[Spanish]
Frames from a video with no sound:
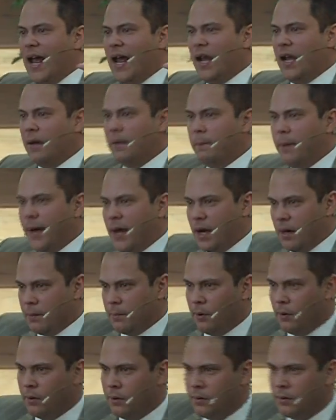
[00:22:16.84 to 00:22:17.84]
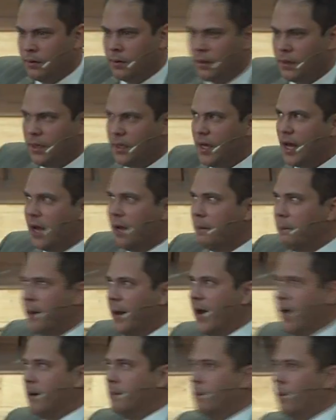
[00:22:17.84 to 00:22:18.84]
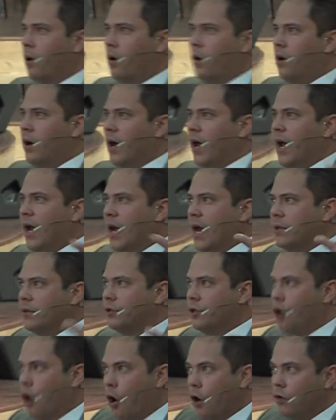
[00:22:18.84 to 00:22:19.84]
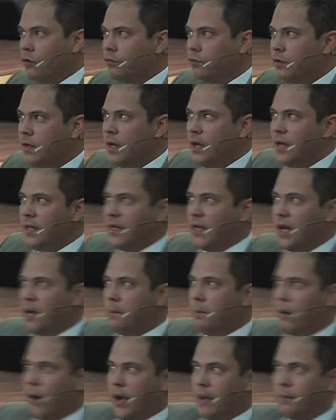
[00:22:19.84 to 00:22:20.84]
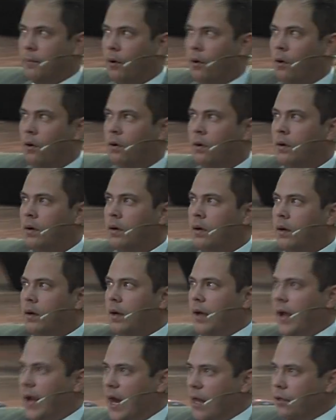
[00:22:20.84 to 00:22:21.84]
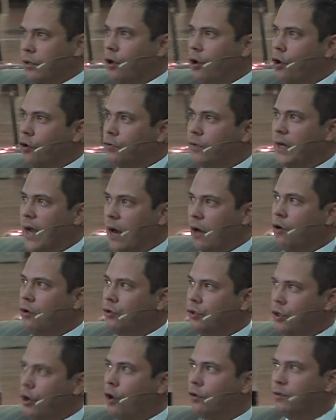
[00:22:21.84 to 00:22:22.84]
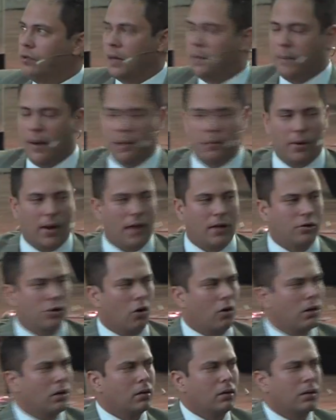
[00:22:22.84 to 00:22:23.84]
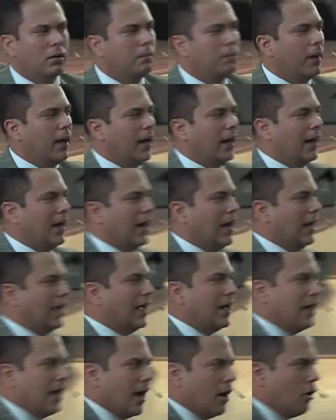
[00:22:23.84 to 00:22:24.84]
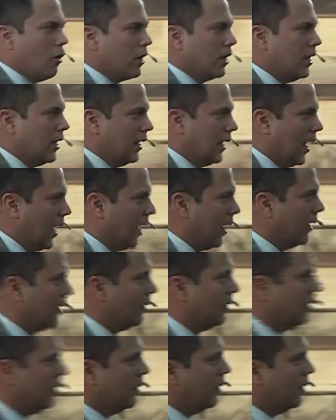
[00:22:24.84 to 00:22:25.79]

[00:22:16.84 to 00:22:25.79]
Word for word: el verbo y el verbo era Dios y el verbo era Dios, era con Dios y el verbo era Dios. En el griego original,